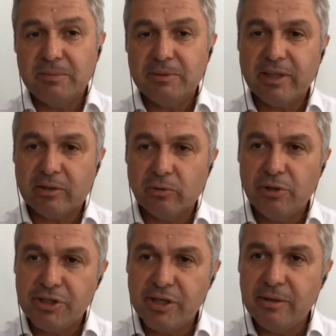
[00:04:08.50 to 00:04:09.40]
ciddi bir
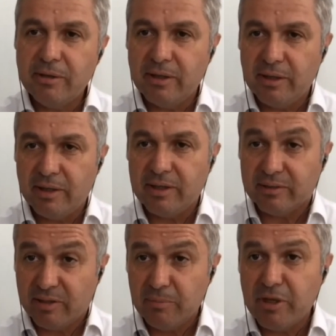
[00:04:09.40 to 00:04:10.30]
teknoloji e,
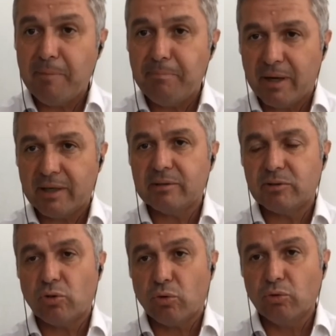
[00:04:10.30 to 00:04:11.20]
yatırımı
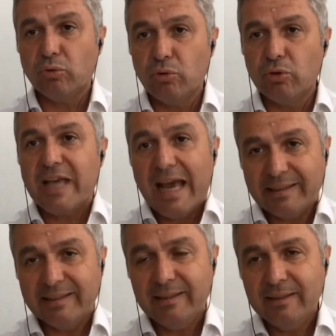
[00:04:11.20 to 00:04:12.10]
yapmak
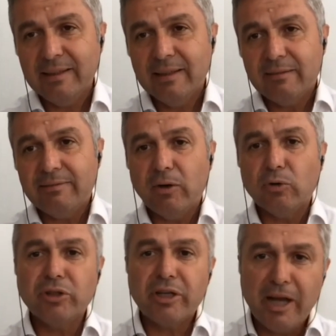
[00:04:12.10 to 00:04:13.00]
zorunluluğu geldi
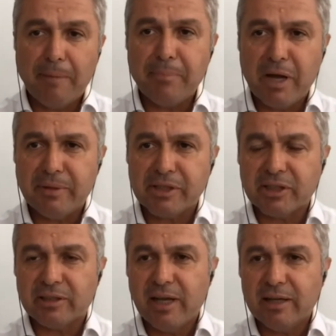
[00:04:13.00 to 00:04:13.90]
Hı. ve onları
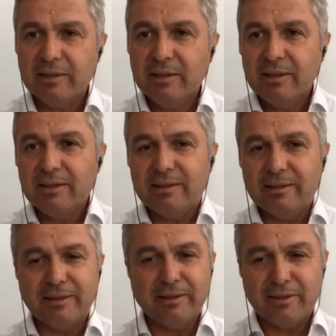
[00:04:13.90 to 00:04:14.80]
yapmaya başladılar.
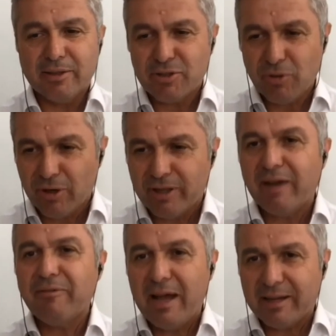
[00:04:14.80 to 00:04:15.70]
E,
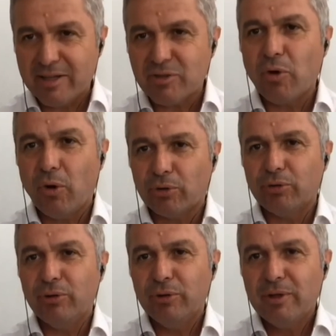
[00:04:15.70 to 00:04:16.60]
sonradan herkes
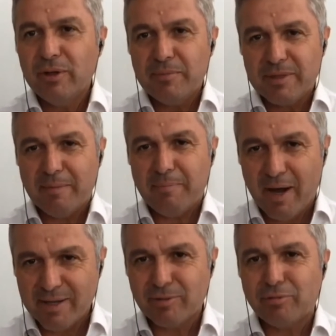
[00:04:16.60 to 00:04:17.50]
gördü
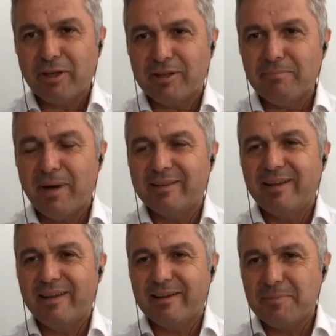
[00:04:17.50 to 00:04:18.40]
Mesela bazı tüketim
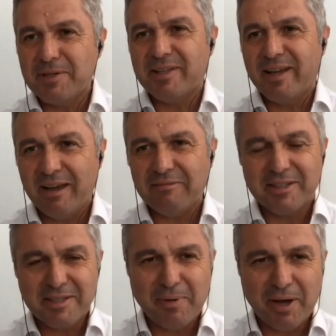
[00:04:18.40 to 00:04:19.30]
maddeleri biz de
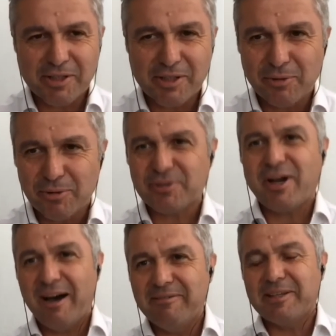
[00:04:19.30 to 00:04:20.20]
evde sipariş
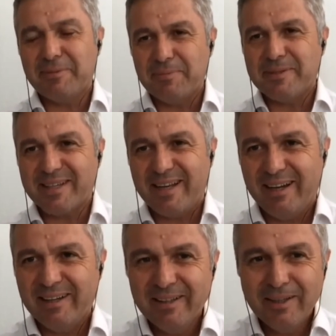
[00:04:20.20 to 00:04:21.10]
ediyoruz. Kahve gibi
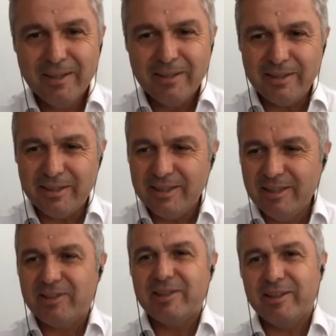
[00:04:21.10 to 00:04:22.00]
mesela
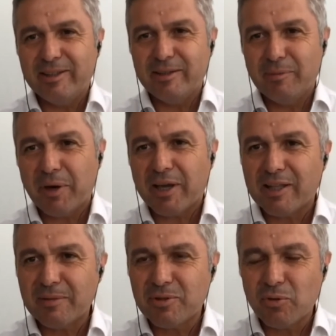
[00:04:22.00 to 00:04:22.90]
e, ilk e,
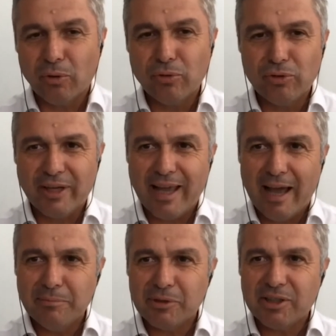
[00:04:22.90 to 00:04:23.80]
paketimiz 10
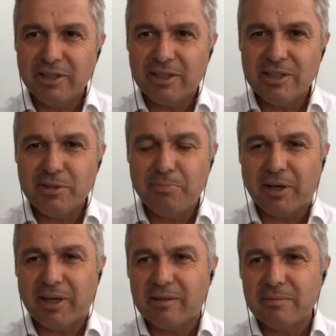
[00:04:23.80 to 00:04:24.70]
günde gelmişti.
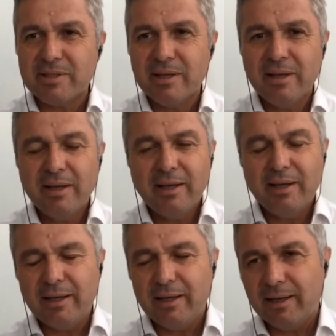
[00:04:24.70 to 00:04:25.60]
ikinci paketimiz
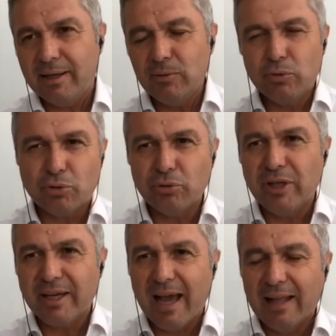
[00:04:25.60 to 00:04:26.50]
3
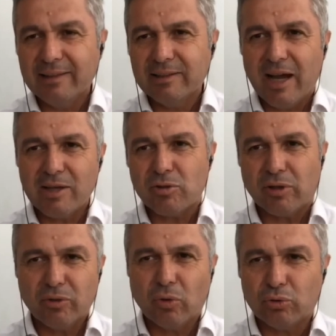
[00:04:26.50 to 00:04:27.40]
e, günde geldi.
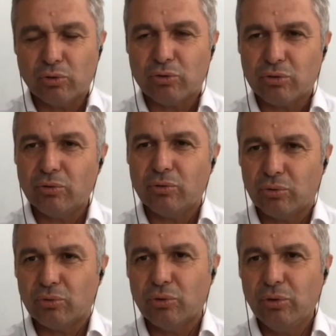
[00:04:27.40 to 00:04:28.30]
Daha sonra da otur,
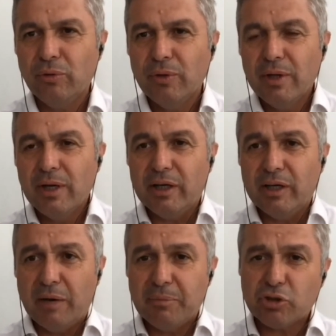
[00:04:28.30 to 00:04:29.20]
oturdu.
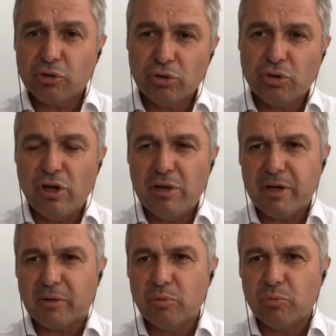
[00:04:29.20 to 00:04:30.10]
E, ama şunu
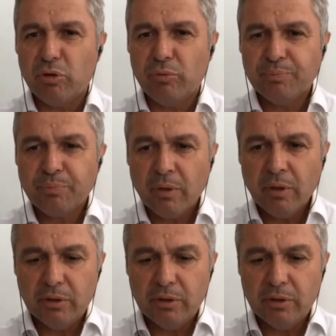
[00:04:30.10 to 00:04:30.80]
söylemek mümkün.